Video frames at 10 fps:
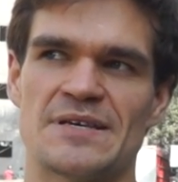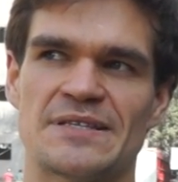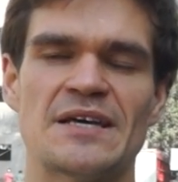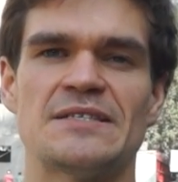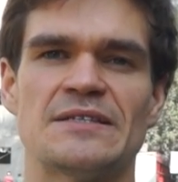
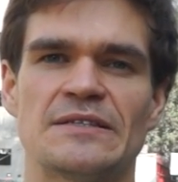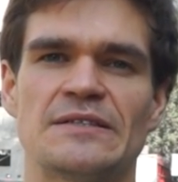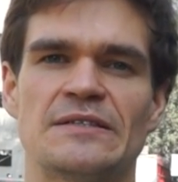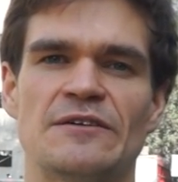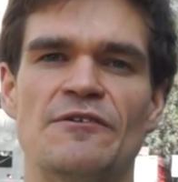стать
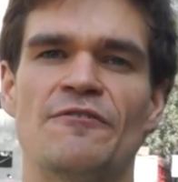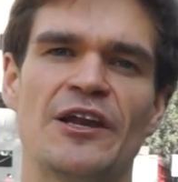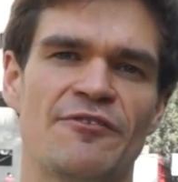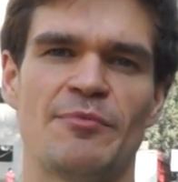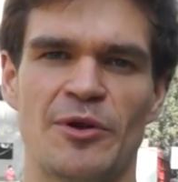
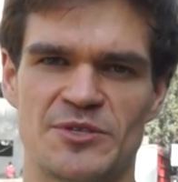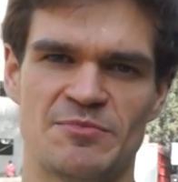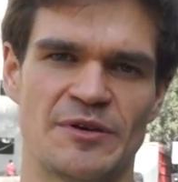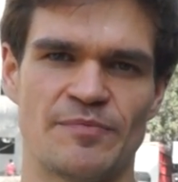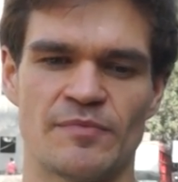волевыми
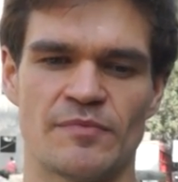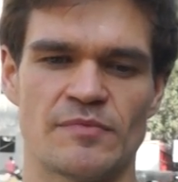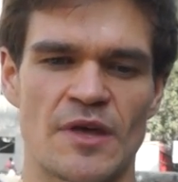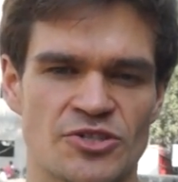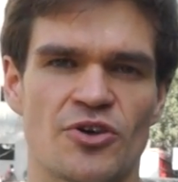людьми.
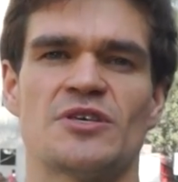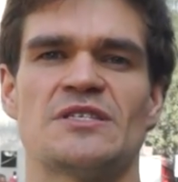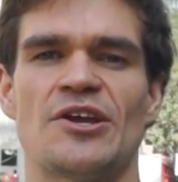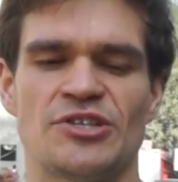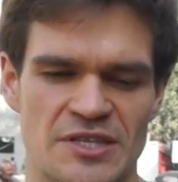А что это
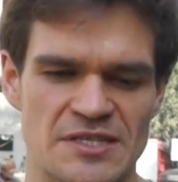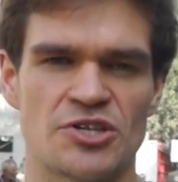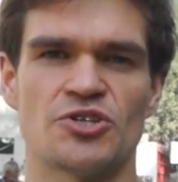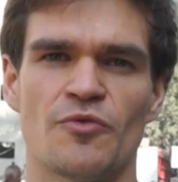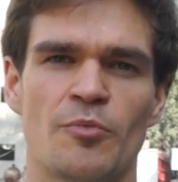значит? Это
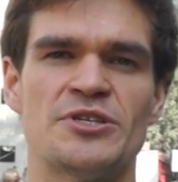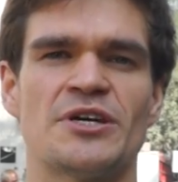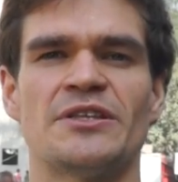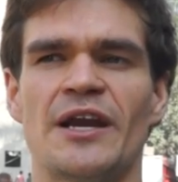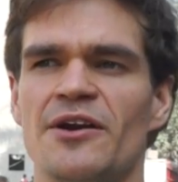значит, что вы будете
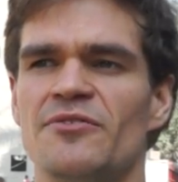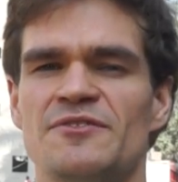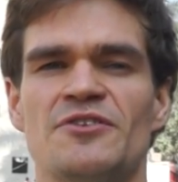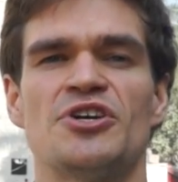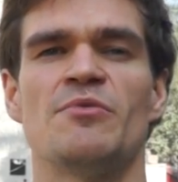контролировать
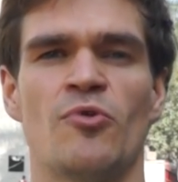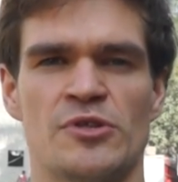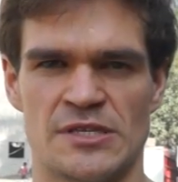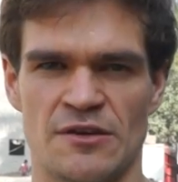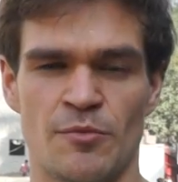ваши
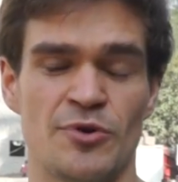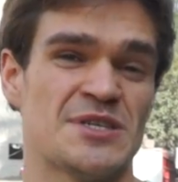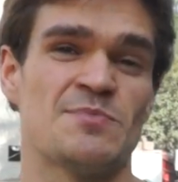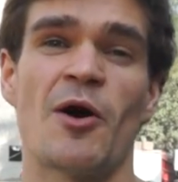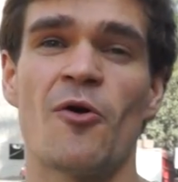эмоции, вы
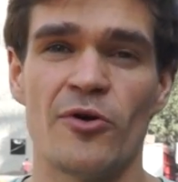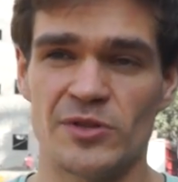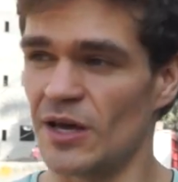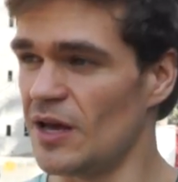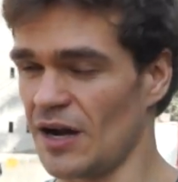будете
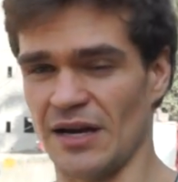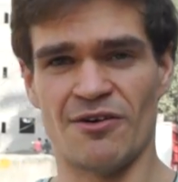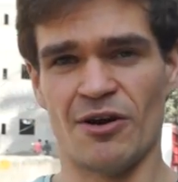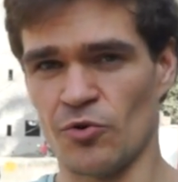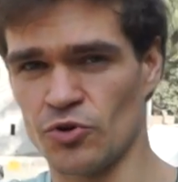спокойны,
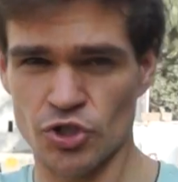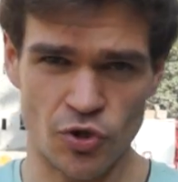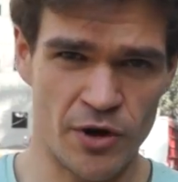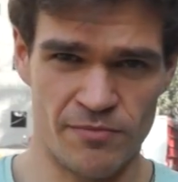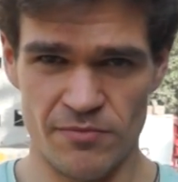когда вокруг
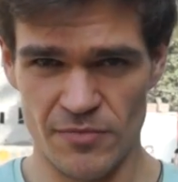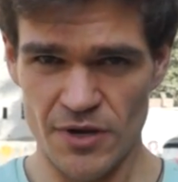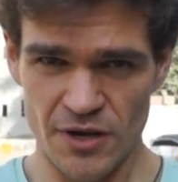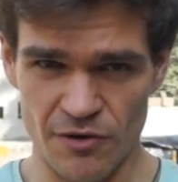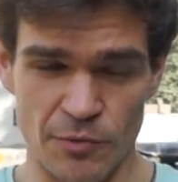шторм,
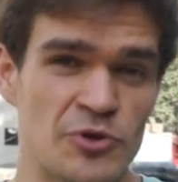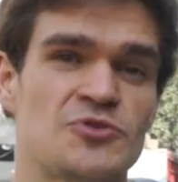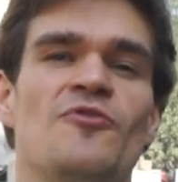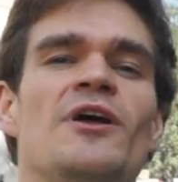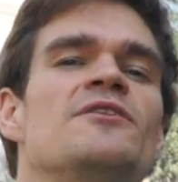вы
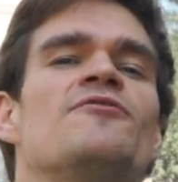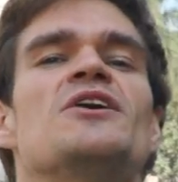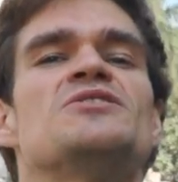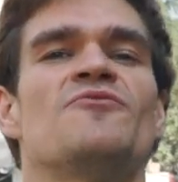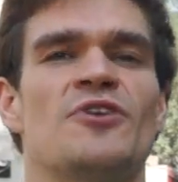будете уверены в
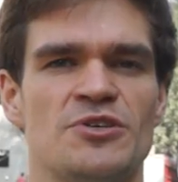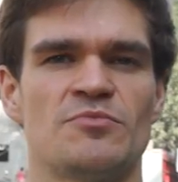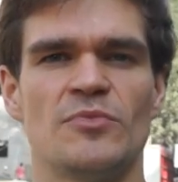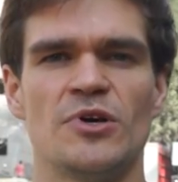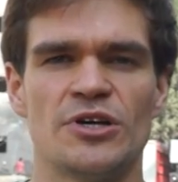каждом
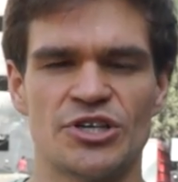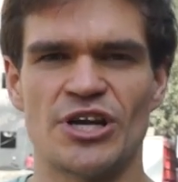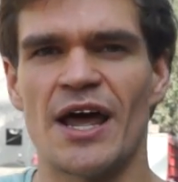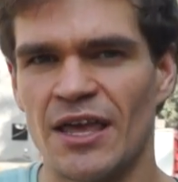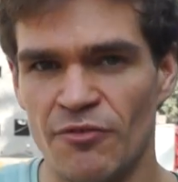вашем
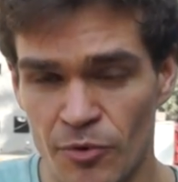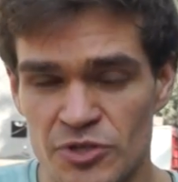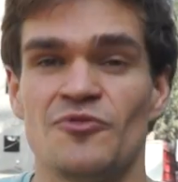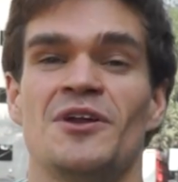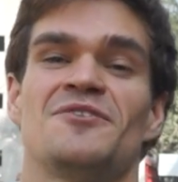шаге, вы
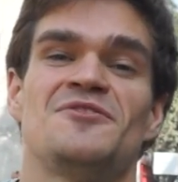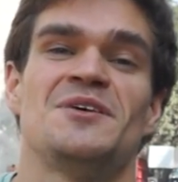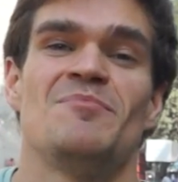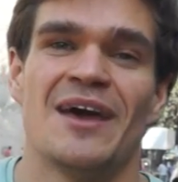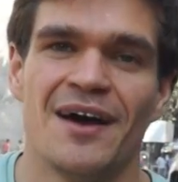будете уверены в
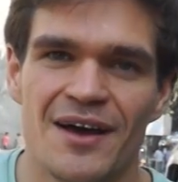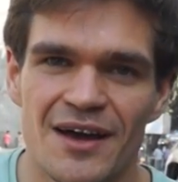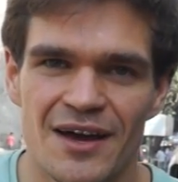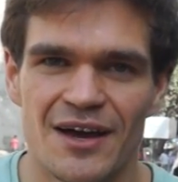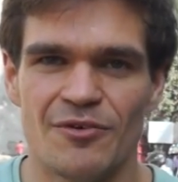себе,
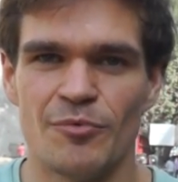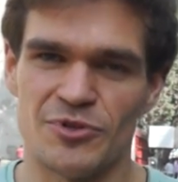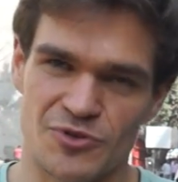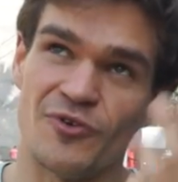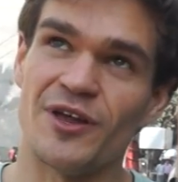вы
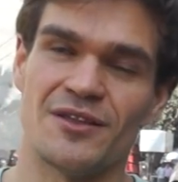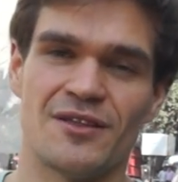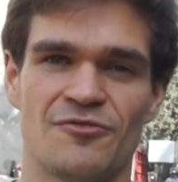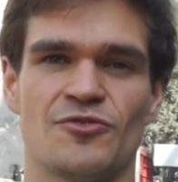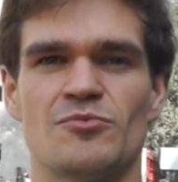будете
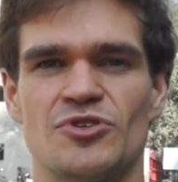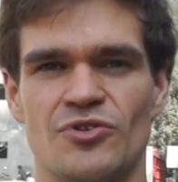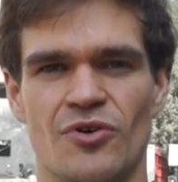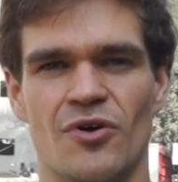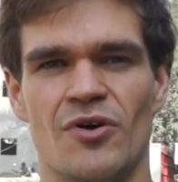уверены в том,
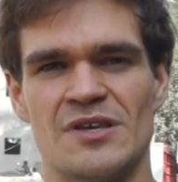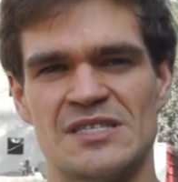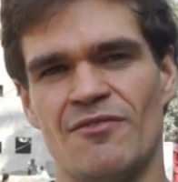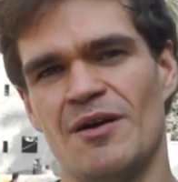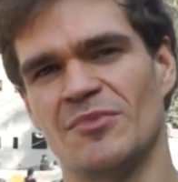что
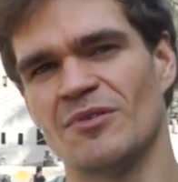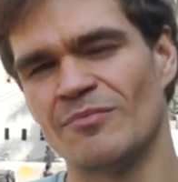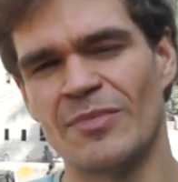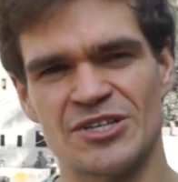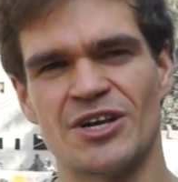за вами
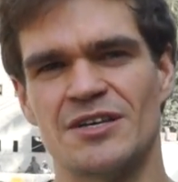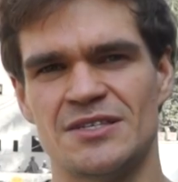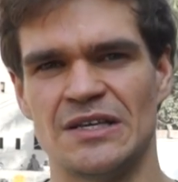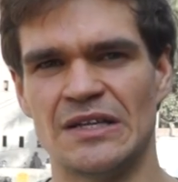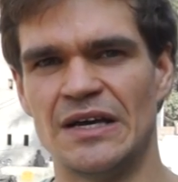большая
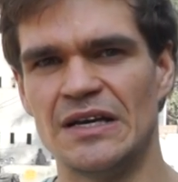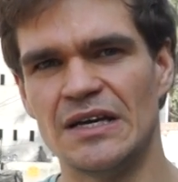сила.